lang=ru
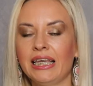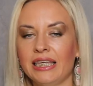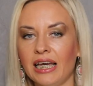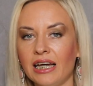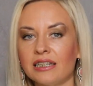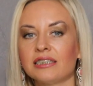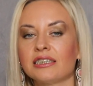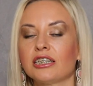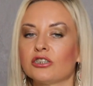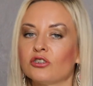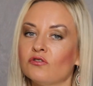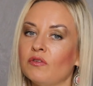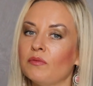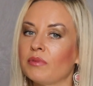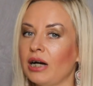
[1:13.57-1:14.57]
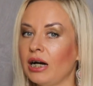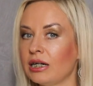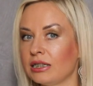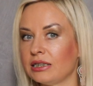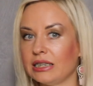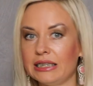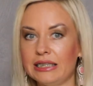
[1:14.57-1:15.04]
Я расскажу вам, как
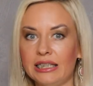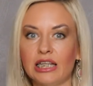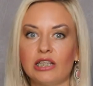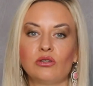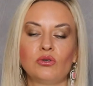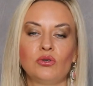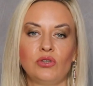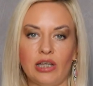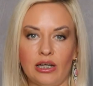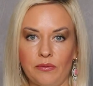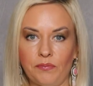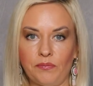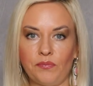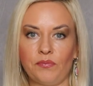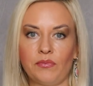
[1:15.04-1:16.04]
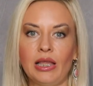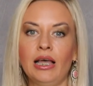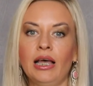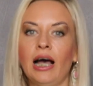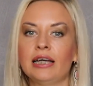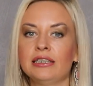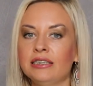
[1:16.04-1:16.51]
это делаю я.
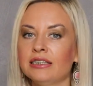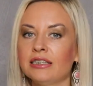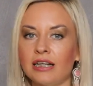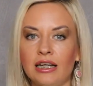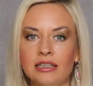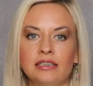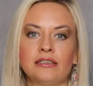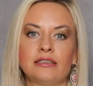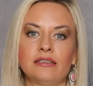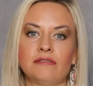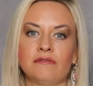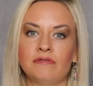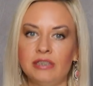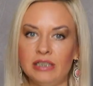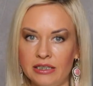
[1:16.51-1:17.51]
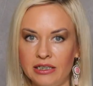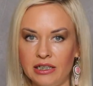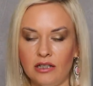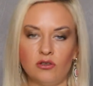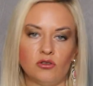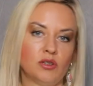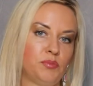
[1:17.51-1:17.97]
Один раз в
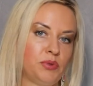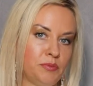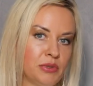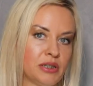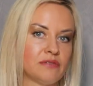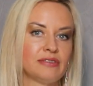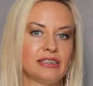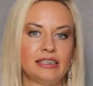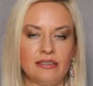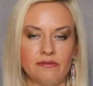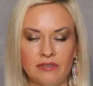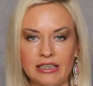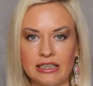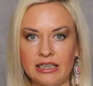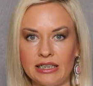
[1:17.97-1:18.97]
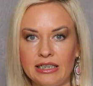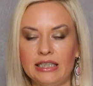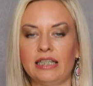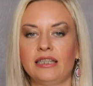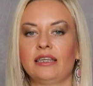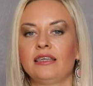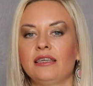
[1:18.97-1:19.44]
неделю, например, в
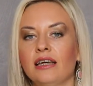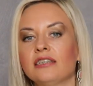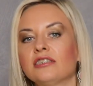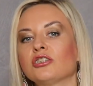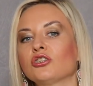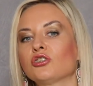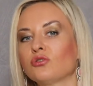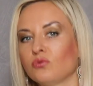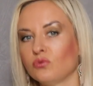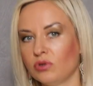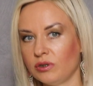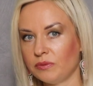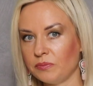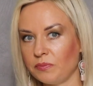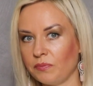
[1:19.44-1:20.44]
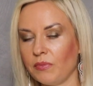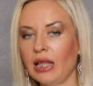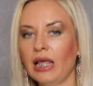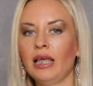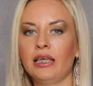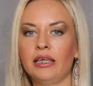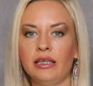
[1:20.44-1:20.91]
воскресенье, я сажусь
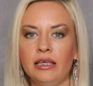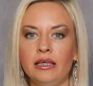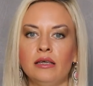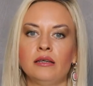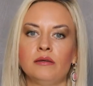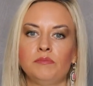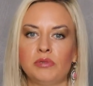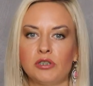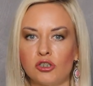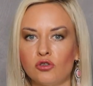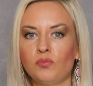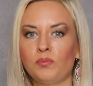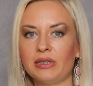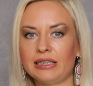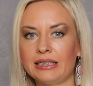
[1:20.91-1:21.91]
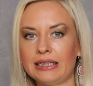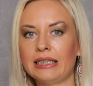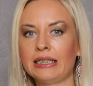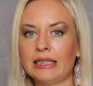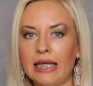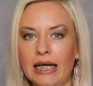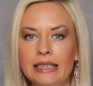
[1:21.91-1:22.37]
и пишу посты
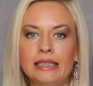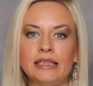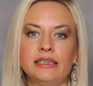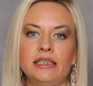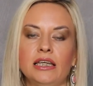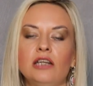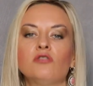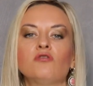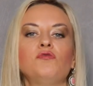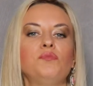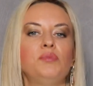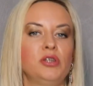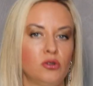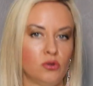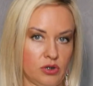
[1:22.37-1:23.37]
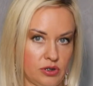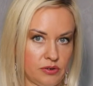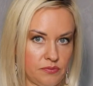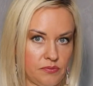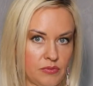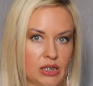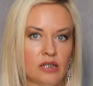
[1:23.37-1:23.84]
на неделю вперед –
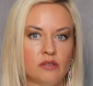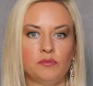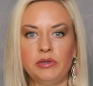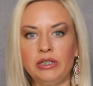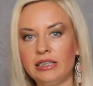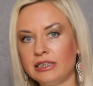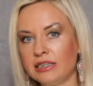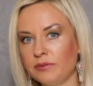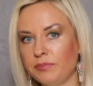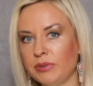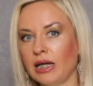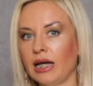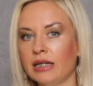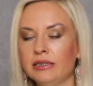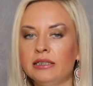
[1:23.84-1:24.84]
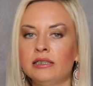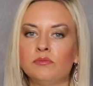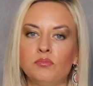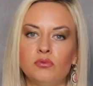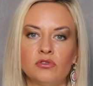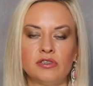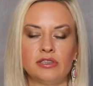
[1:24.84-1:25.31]
в принципе, один
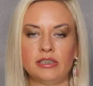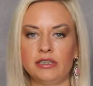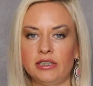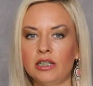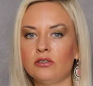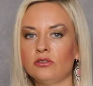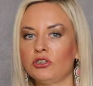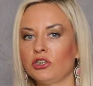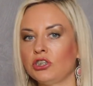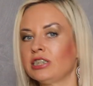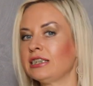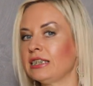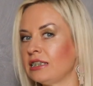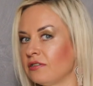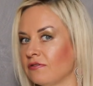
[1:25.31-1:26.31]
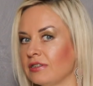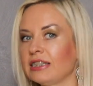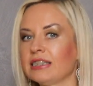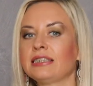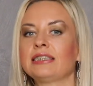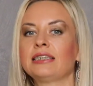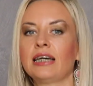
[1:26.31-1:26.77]
пост в неделю сейчас этого
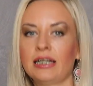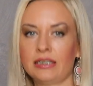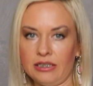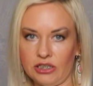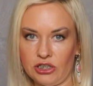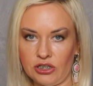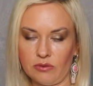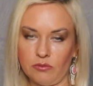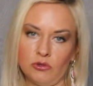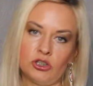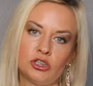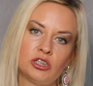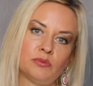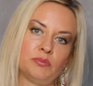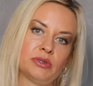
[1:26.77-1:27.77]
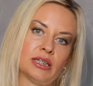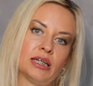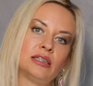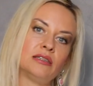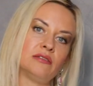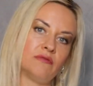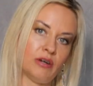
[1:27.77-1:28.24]
достаточно. Можете
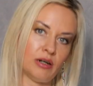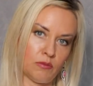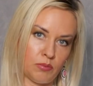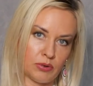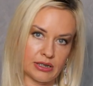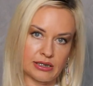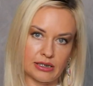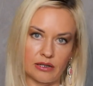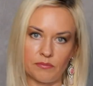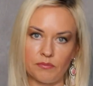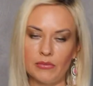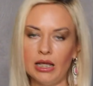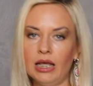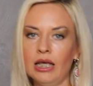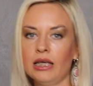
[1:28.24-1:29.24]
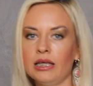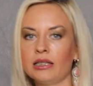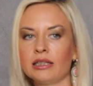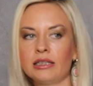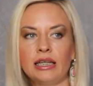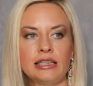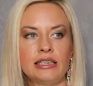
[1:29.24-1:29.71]
писать два поста.
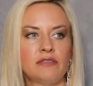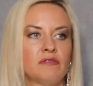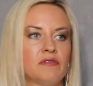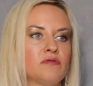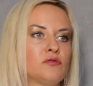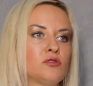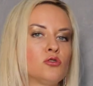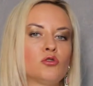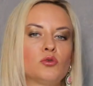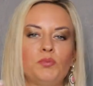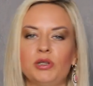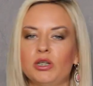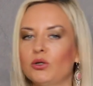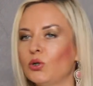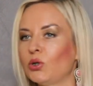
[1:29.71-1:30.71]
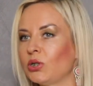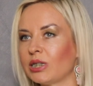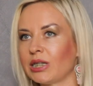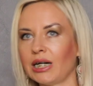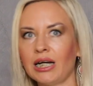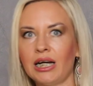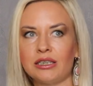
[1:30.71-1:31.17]
Иногда, если вам вдруг приходит
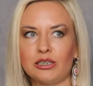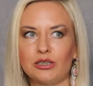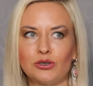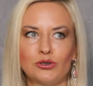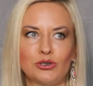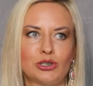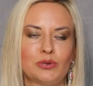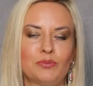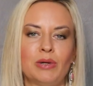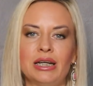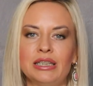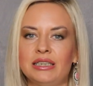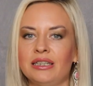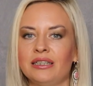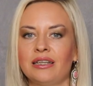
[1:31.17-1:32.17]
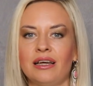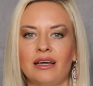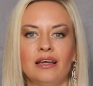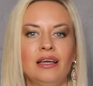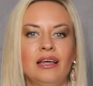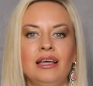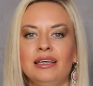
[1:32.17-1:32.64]
какая-то сногсшибательная
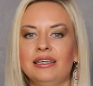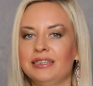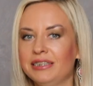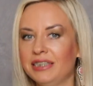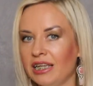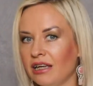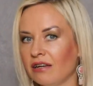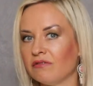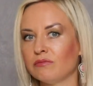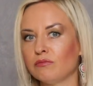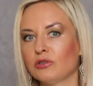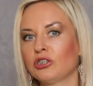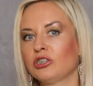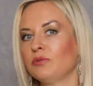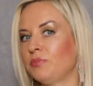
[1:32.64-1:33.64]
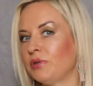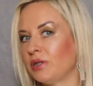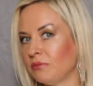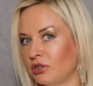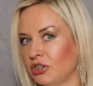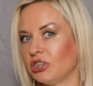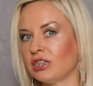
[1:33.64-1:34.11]
идея, вы можете
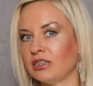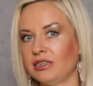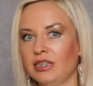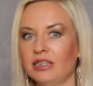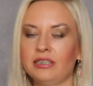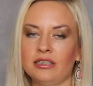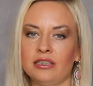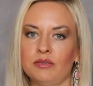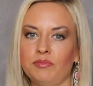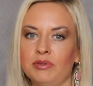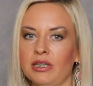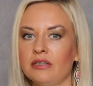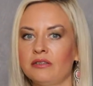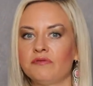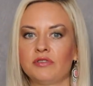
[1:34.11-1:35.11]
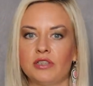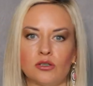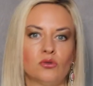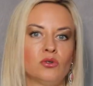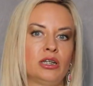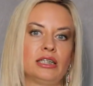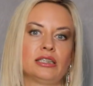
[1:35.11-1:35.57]
прямо сейчас сесть и написать
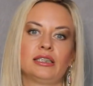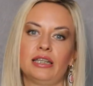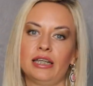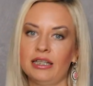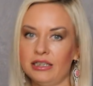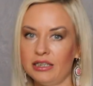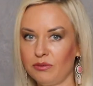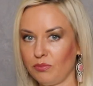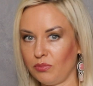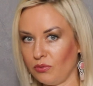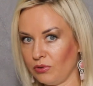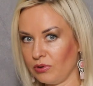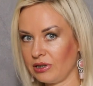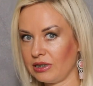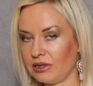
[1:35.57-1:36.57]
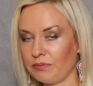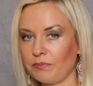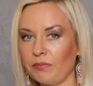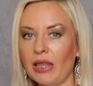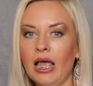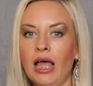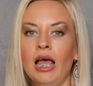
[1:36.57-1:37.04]
второй или третий пост.
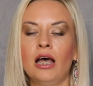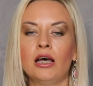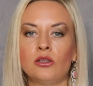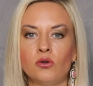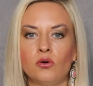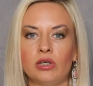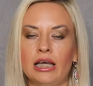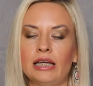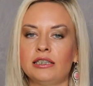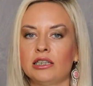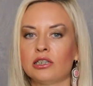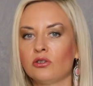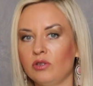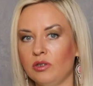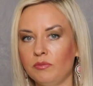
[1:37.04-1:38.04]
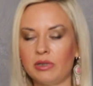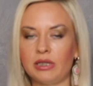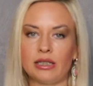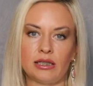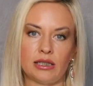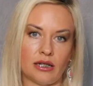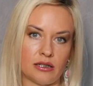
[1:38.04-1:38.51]
Но я делаю
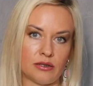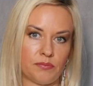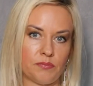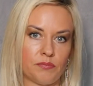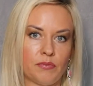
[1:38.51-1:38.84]
именно так.